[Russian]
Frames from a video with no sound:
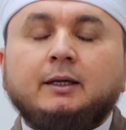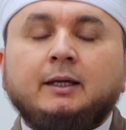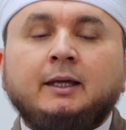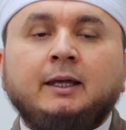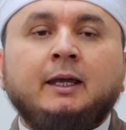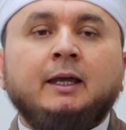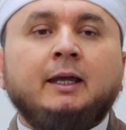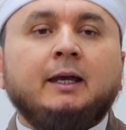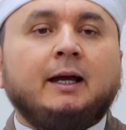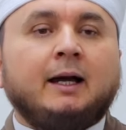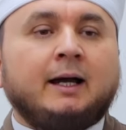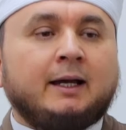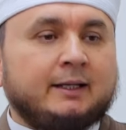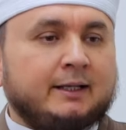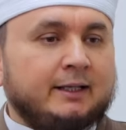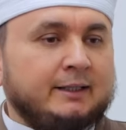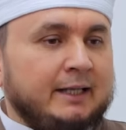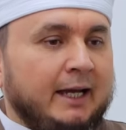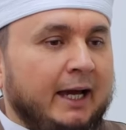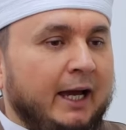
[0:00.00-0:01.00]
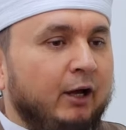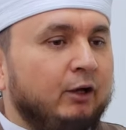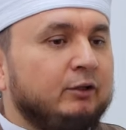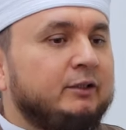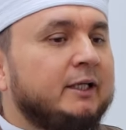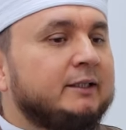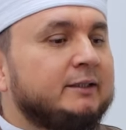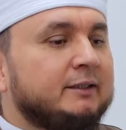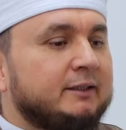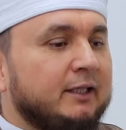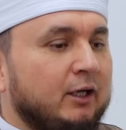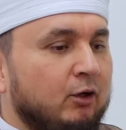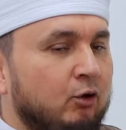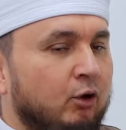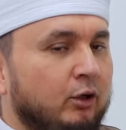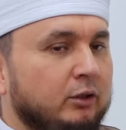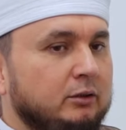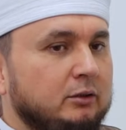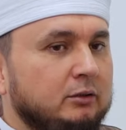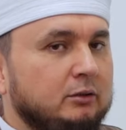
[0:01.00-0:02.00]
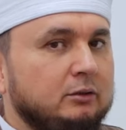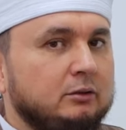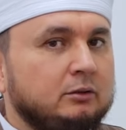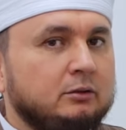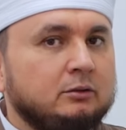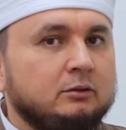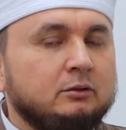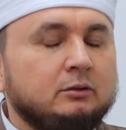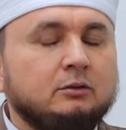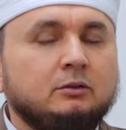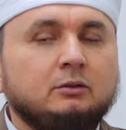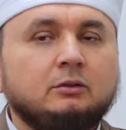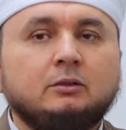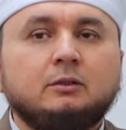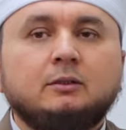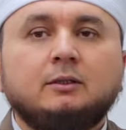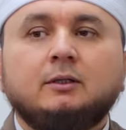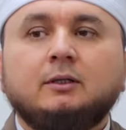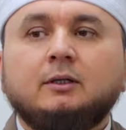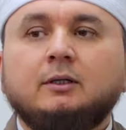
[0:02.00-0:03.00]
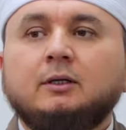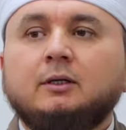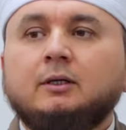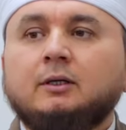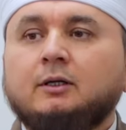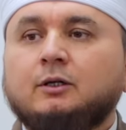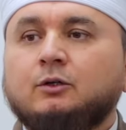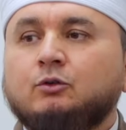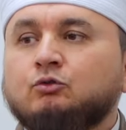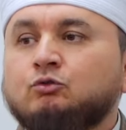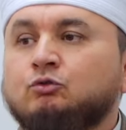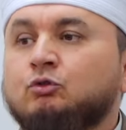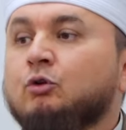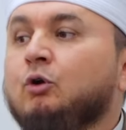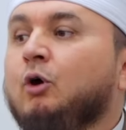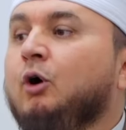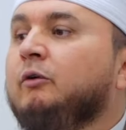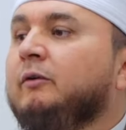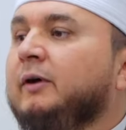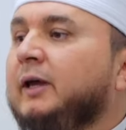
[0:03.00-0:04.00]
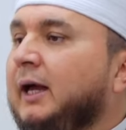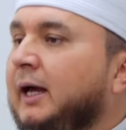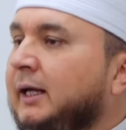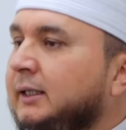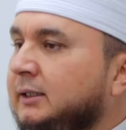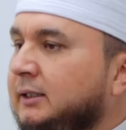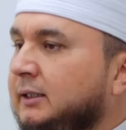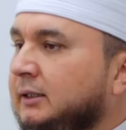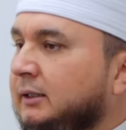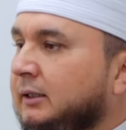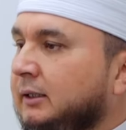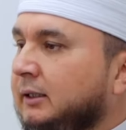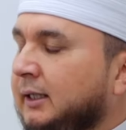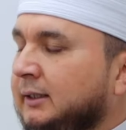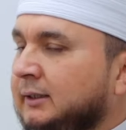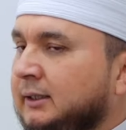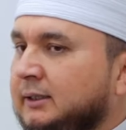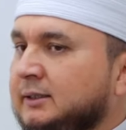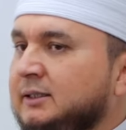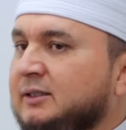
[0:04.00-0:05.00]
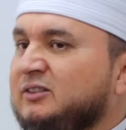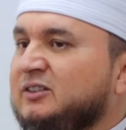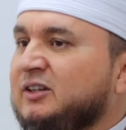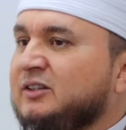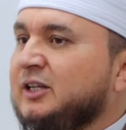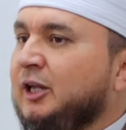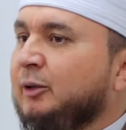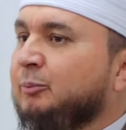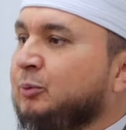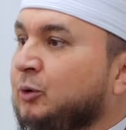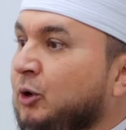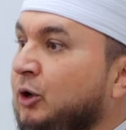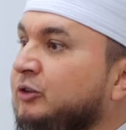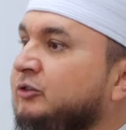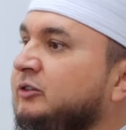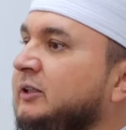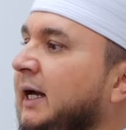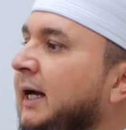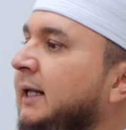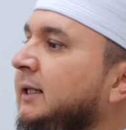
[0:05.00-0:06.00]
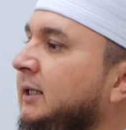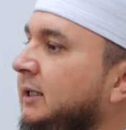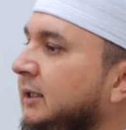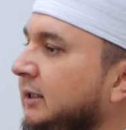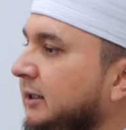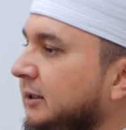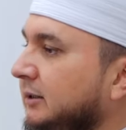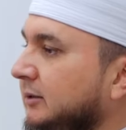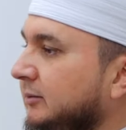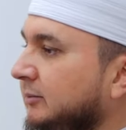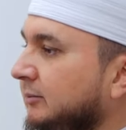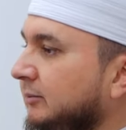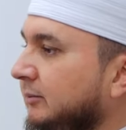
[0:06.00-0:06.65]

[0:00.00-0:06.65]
И охраняют этот огонь суровые ангелы. Аллах не сказал просто ангелы.